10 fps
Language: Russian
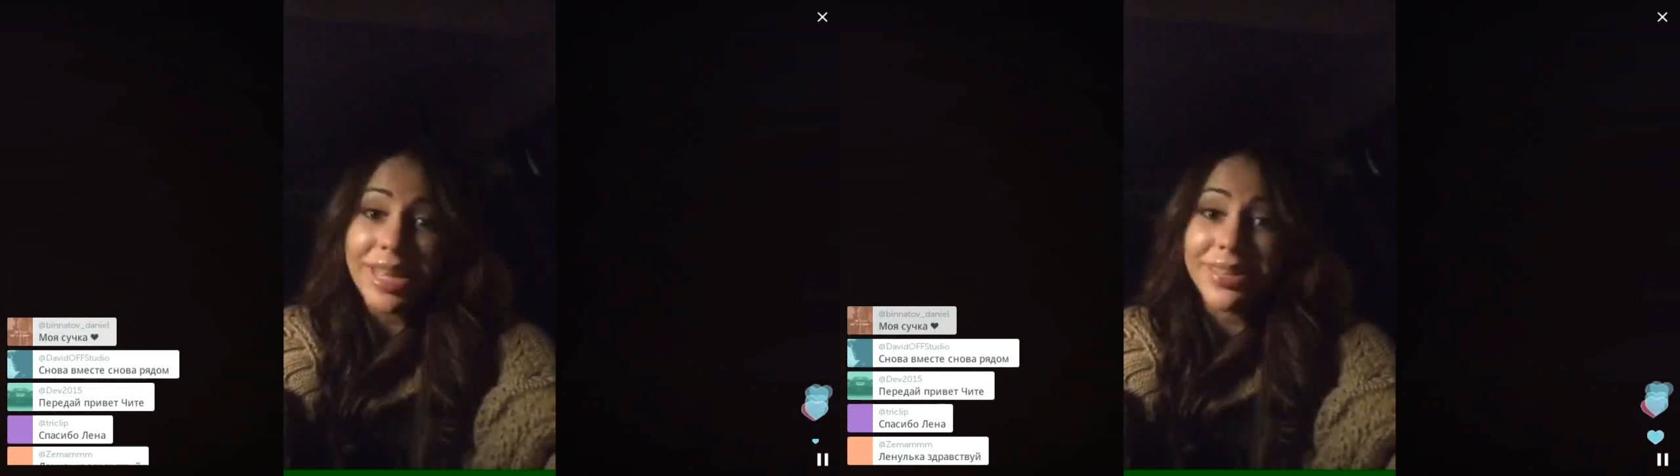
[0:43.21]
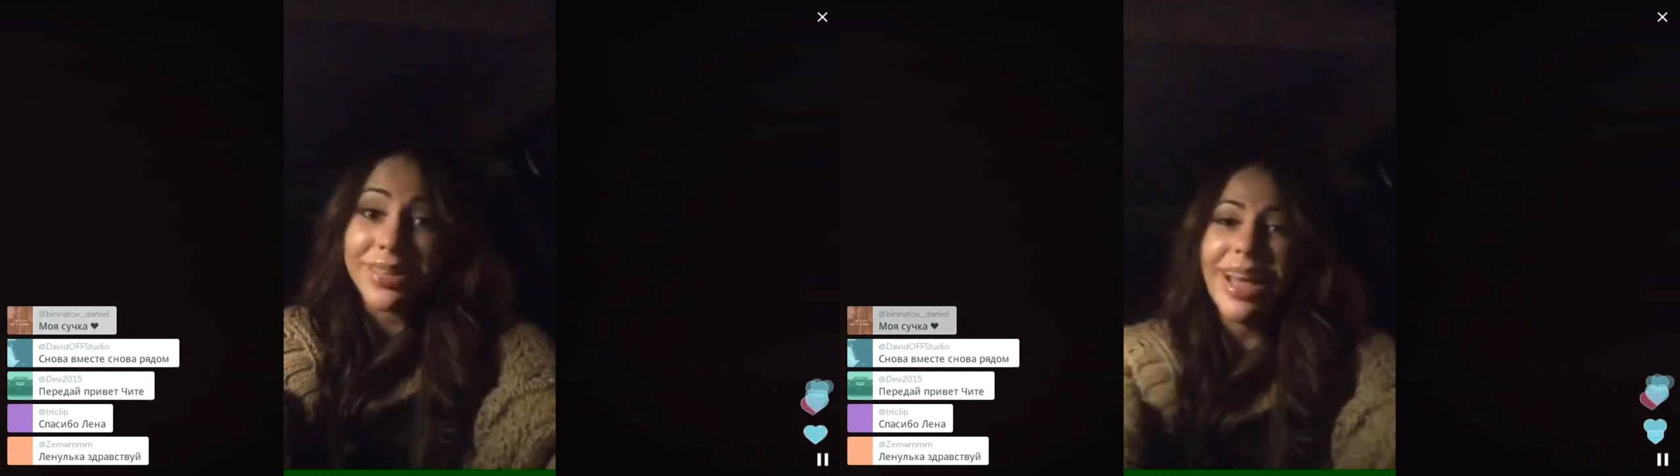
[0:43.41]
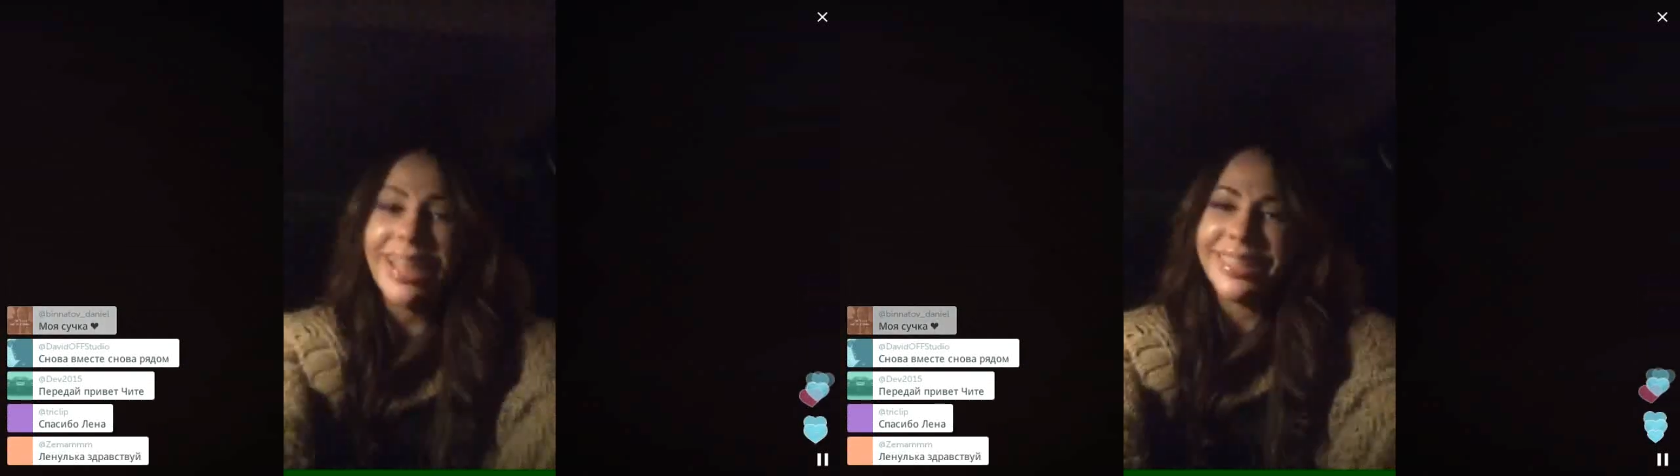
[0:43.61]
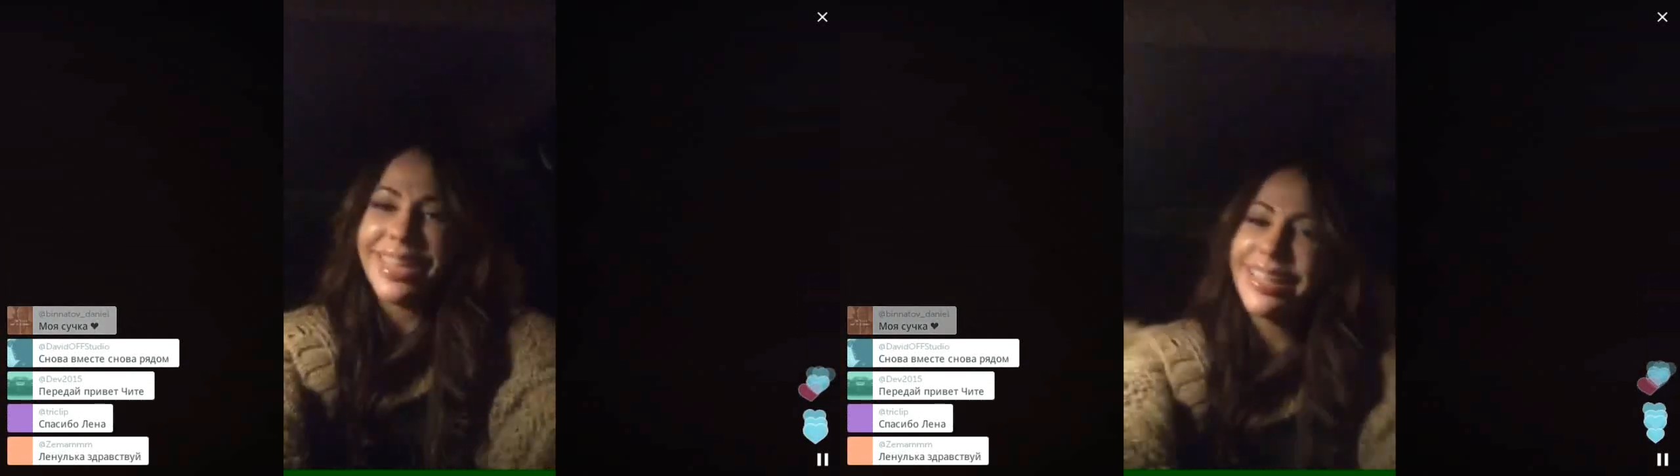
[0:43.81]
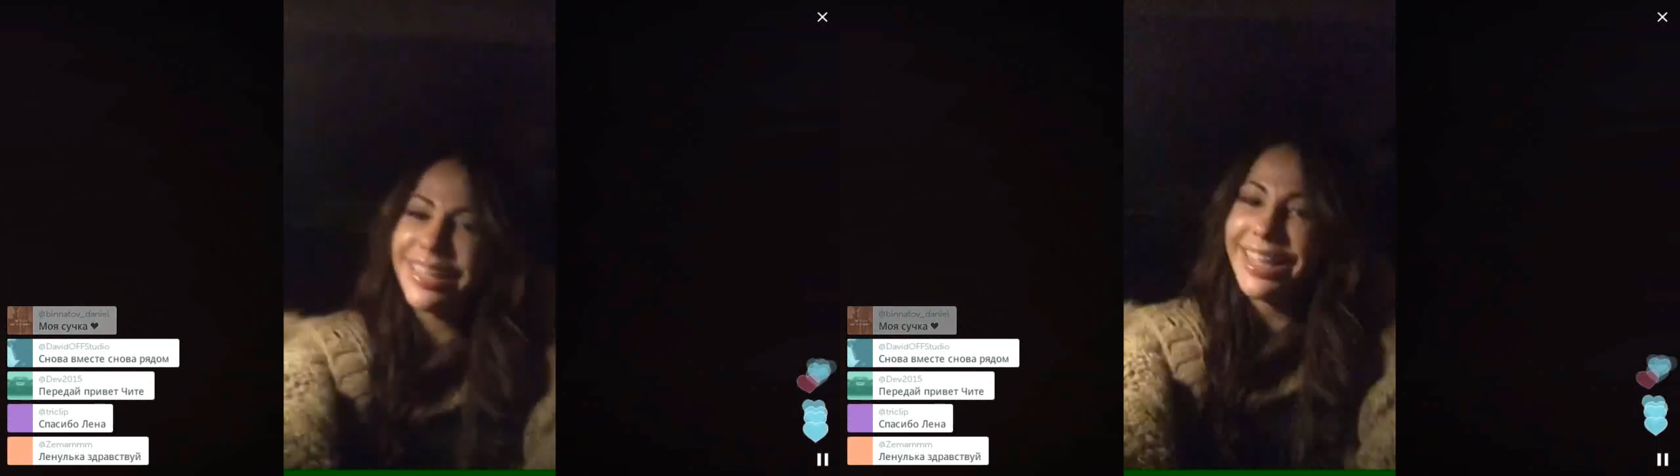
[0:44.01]
рядом.
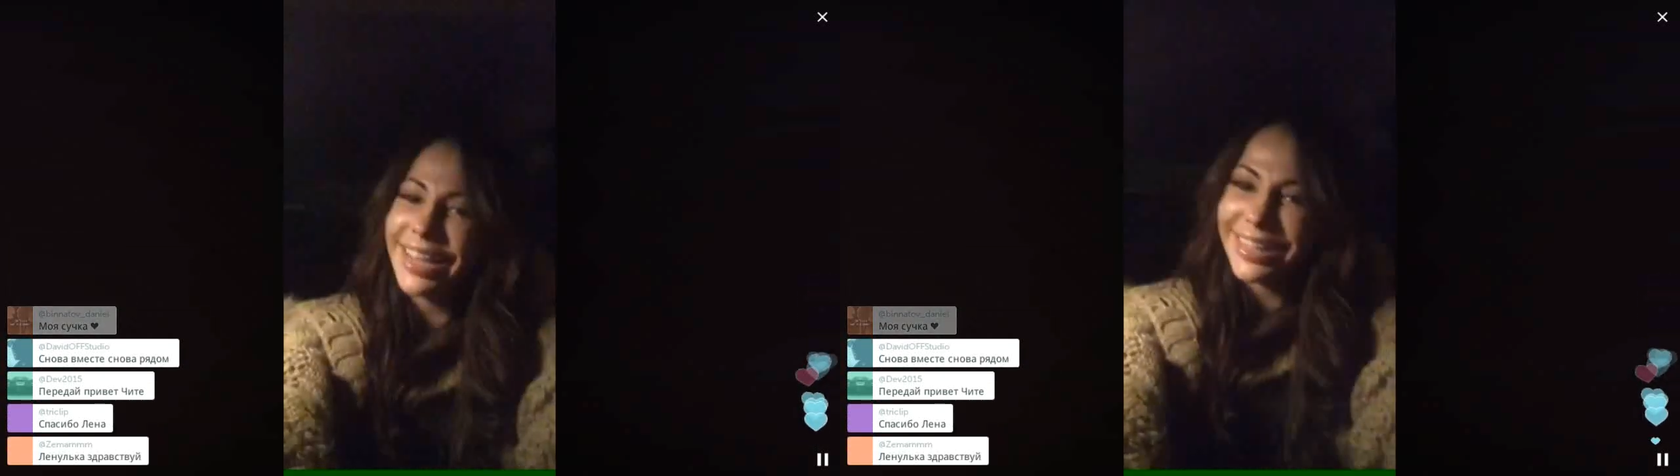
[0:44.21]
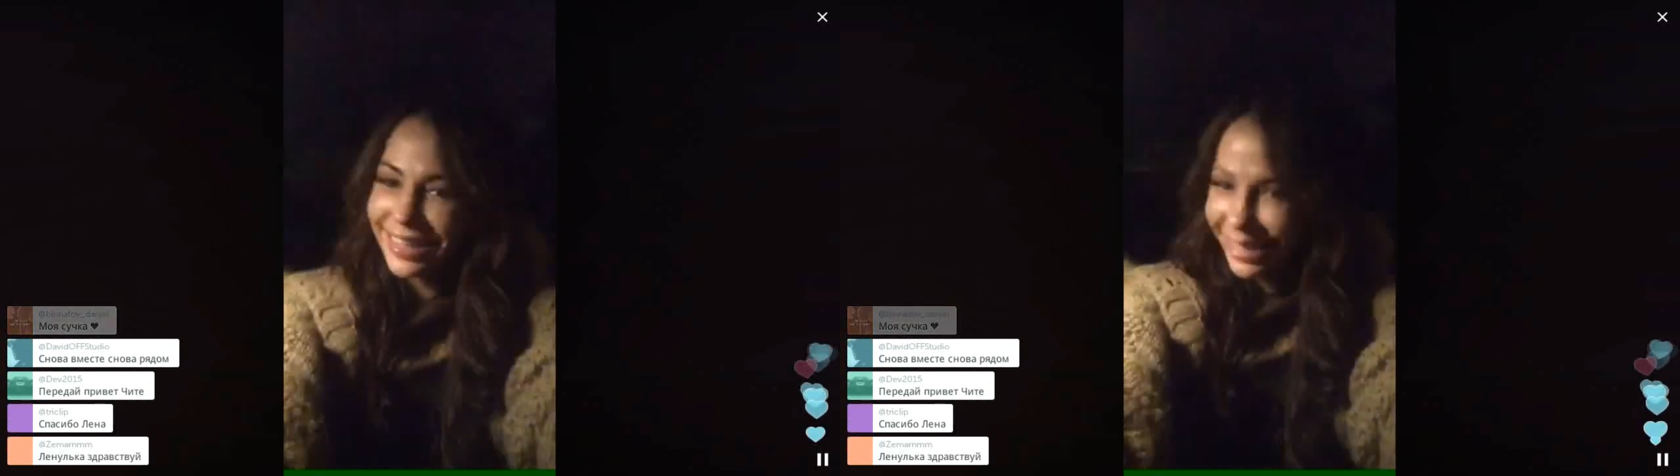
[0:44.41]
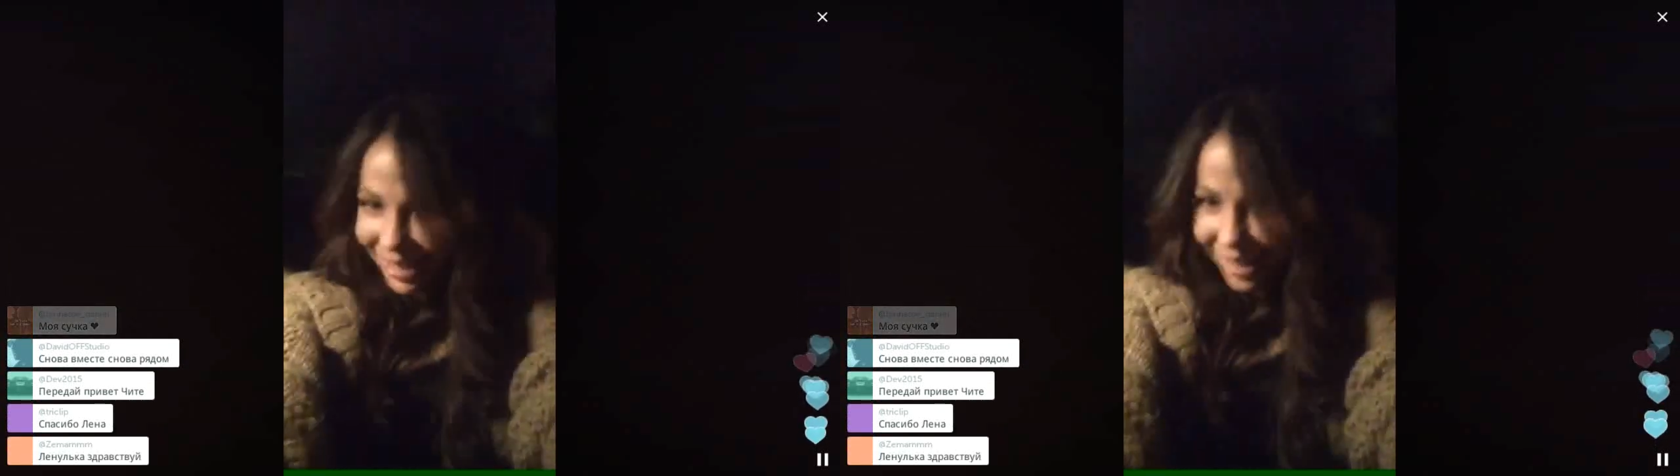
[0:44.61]
Да-да-да-да.